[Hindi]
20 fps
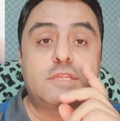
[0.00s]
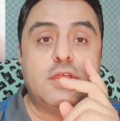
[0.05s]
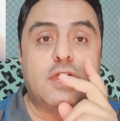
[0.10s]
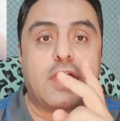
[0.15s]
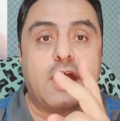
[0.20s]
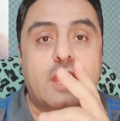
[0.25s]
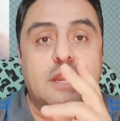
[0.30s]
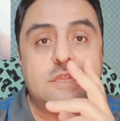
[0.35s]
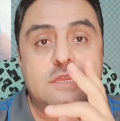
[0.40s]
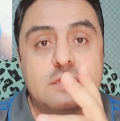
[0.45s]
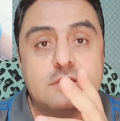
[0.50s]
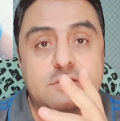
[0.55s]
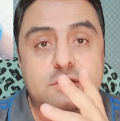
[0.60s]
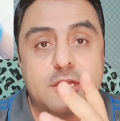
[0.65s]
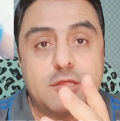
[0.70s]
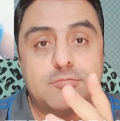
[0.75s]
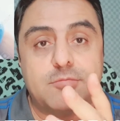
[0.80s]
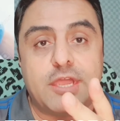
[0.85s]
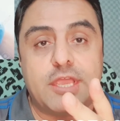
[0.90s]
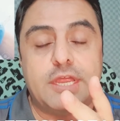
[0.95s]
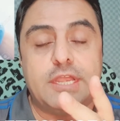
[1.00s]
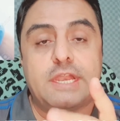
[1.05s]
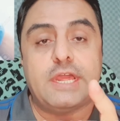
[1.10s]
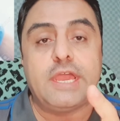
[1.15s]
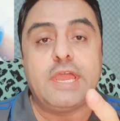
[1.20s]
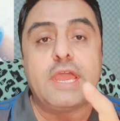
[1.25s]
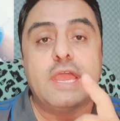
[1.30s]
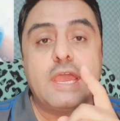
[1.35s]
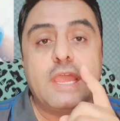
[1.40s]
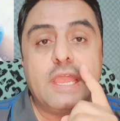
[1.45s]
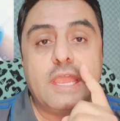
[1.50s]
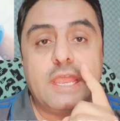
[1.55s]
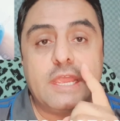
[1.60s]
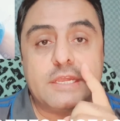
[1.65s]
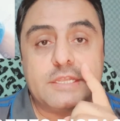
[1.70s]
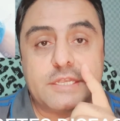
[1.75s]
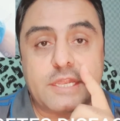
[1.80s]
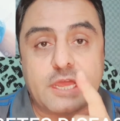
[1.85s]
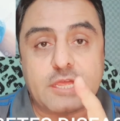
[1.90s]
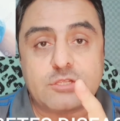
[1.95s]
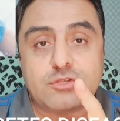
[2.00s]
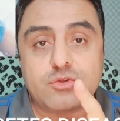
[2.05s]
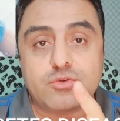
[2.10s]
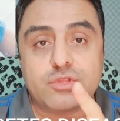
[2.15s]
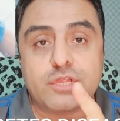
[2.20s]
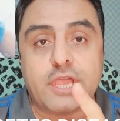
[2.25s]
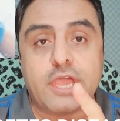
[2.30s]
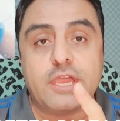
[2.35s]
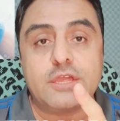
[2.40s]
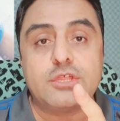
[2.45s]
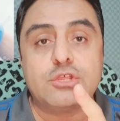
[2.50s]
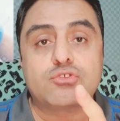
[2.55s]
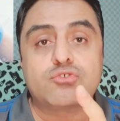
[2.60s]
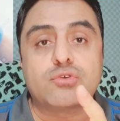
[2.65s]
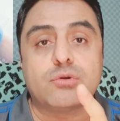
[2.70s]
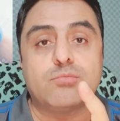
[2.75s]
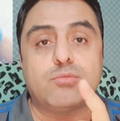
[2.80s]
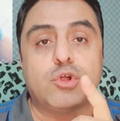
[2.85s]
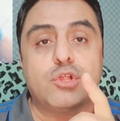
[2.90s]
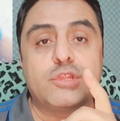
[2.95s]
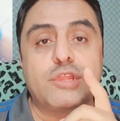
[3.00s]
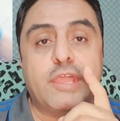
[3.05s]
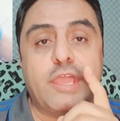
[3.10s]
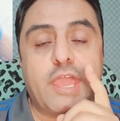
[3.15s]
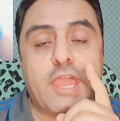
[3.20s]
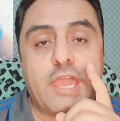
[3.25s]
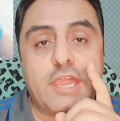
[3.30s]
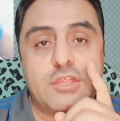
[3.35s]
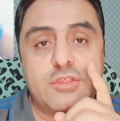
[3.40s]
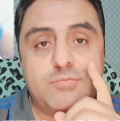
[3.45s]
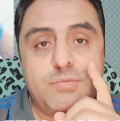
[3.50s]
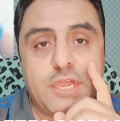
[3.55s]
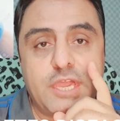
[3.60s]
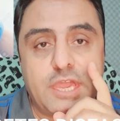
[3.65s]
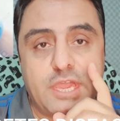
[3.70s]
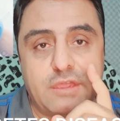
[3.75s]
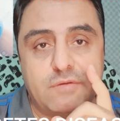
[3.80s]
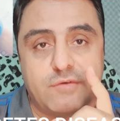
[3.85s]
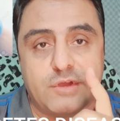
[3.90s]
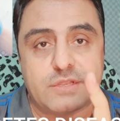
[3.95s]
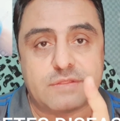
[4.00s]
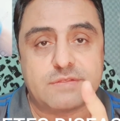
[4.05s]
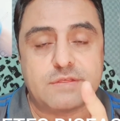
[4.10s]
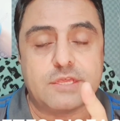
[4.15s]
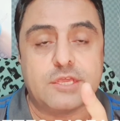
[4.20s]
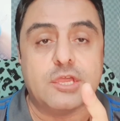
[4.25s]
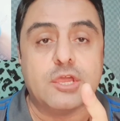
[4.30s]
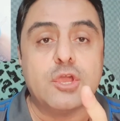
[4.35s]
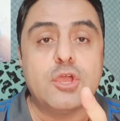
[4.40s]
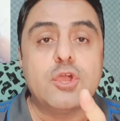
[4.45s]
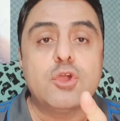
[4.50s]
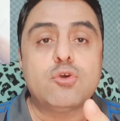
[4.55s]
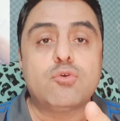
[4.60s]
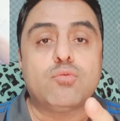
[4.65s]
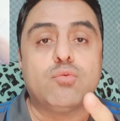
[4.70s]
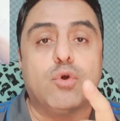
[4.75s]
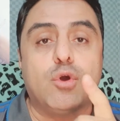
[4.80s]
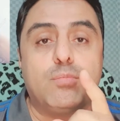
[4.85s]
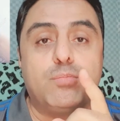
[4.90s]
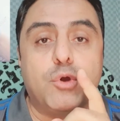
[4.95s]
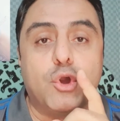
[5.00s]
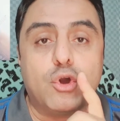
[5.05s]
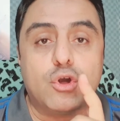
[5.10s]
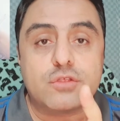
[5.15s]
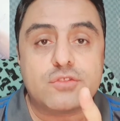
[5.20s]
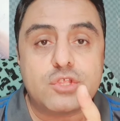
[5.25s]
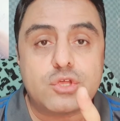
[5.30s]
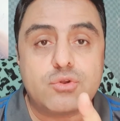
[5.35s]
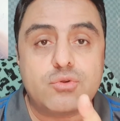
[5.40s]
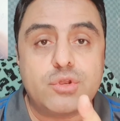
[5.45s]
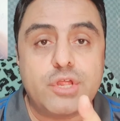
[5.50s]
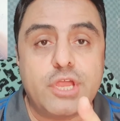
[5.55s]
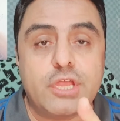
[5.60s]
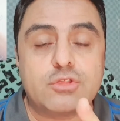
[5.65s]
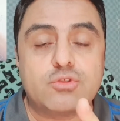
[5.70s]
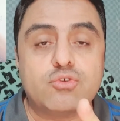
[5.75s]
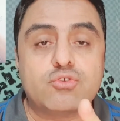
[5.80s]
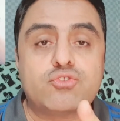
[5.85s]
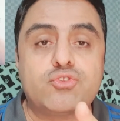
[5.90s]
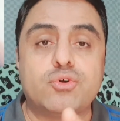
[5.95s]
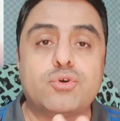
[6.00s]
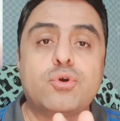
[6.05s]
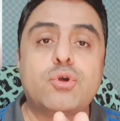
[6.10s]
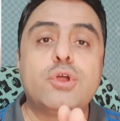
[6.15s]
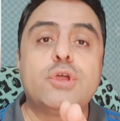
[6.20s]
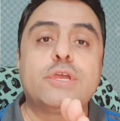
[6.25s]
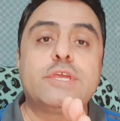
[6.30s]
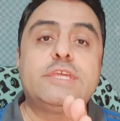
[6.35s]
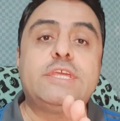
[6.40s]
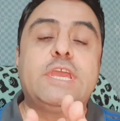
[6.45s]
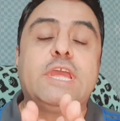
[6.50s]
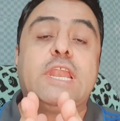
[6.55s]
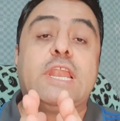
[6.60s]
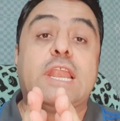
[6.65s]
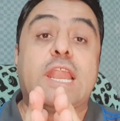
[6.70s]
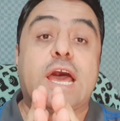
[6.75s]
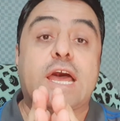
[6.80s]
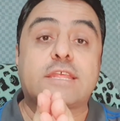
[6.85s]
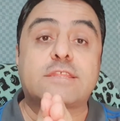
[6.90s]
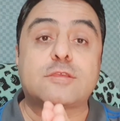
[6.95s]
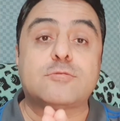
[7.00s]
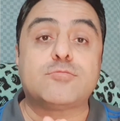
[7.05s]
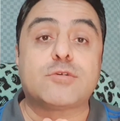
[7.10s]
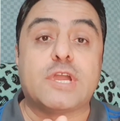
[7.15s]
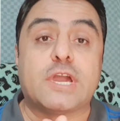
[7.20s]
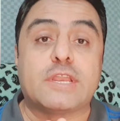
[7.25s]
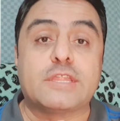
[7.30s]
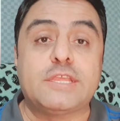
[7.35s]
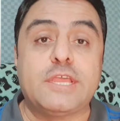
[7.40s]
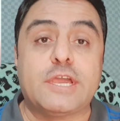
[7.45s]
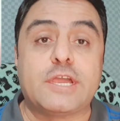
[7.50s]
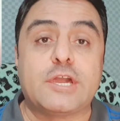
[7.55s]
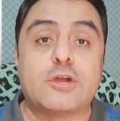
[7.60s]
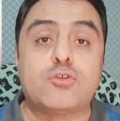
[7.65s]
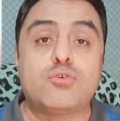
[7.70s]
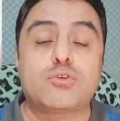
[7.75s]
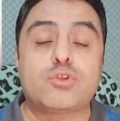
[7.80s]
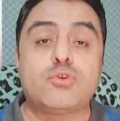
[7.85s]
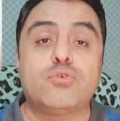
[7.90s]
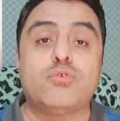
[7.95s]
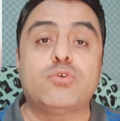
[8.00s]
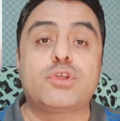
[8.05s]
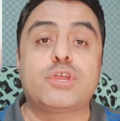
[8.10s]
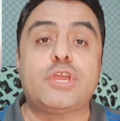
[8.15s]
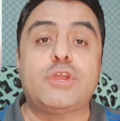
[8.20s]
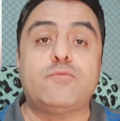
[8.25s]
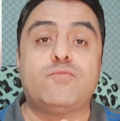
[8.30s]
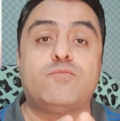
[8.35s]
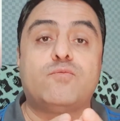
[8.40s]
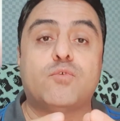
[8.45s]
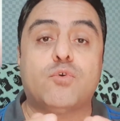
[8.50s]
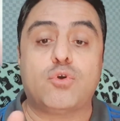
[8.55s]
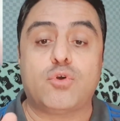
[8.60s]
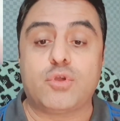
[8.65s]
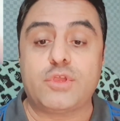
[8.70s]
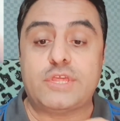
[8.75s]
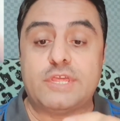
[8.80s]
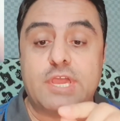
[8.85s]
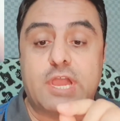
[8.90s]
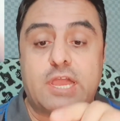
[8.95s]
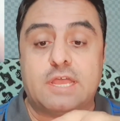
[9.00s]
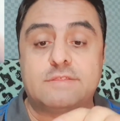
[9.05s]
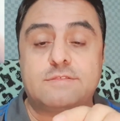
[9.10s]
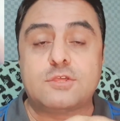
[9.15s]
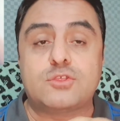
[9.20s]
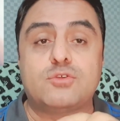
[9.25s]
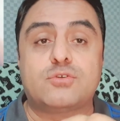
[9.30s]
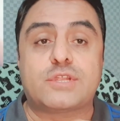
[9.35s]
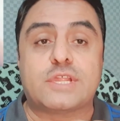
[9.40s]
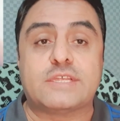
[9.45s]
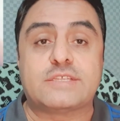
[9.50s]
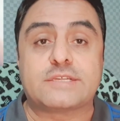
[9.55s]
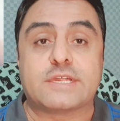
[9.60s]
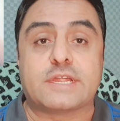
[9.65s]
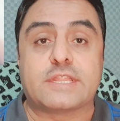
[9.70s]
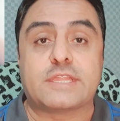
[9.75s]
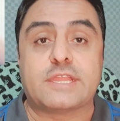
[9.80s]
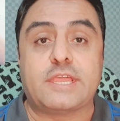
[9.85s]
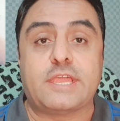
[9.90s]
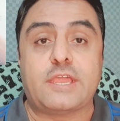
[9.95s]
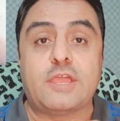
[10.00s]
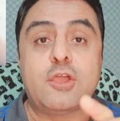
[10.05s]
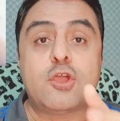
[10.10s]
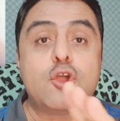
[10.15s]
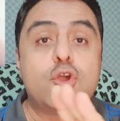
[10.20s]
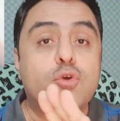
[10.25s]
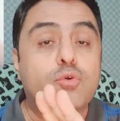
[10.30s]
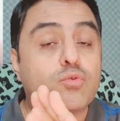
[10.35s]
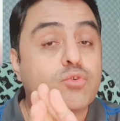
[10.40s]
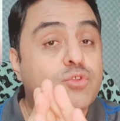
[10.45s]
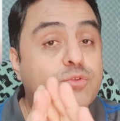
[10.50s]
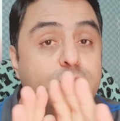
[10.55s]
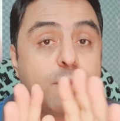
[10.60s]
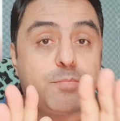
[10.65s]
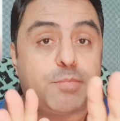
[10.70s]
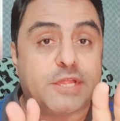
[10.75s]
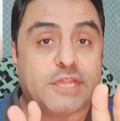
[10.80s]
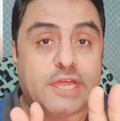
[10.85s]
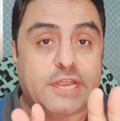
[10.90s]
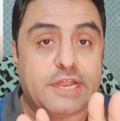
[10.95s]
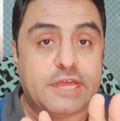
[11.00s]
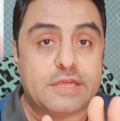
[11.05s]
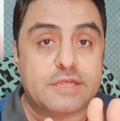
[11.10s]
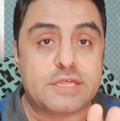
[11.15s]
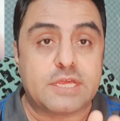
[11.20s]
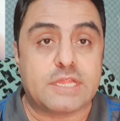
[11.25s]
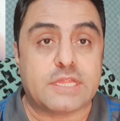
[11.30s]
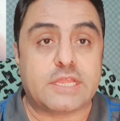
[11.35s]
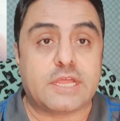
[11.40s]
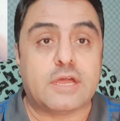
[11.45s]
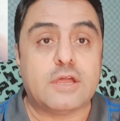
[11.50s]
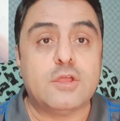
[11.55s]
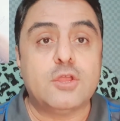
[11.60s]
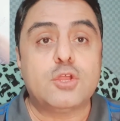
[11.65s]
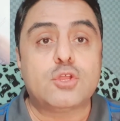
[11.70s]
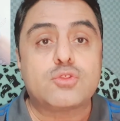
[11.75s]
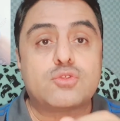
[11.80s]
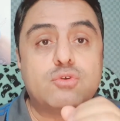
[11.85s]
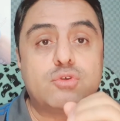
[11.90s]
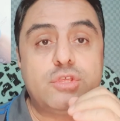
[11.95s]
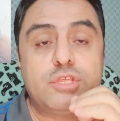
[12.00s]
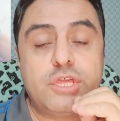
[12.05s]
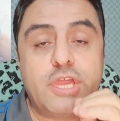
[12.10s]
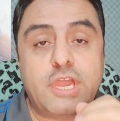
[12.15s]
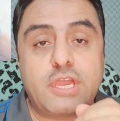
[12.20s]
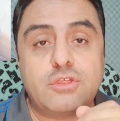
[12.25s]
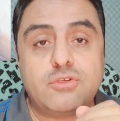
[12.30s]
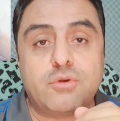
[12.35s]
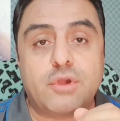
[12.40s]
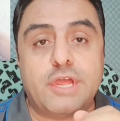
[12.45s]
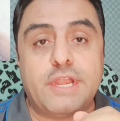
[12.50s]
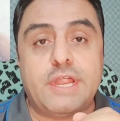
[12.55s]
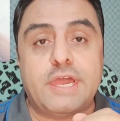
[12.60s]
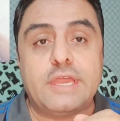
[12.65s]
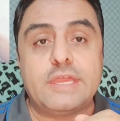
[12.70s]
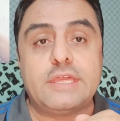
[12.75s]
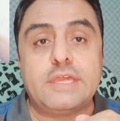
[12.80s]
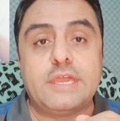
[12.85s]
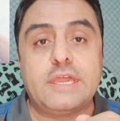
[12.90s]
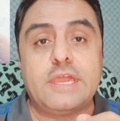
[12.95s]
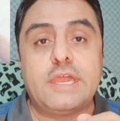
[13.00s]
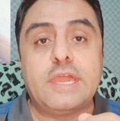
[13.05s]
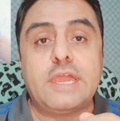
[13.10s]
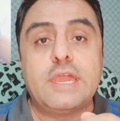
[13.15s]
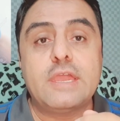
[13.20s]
हर तीसरे महीने एक टेस्ट होता है जिसको बोलते हैं एच बी ए वन सी वो बहुत ज़रूरी है दोस्तों ये लाजम कर दिया करो क्योंकि वो यहाँ से जो टेस्ट करते हैं उसमें पता नहीं चलता तो ये जो है ना ये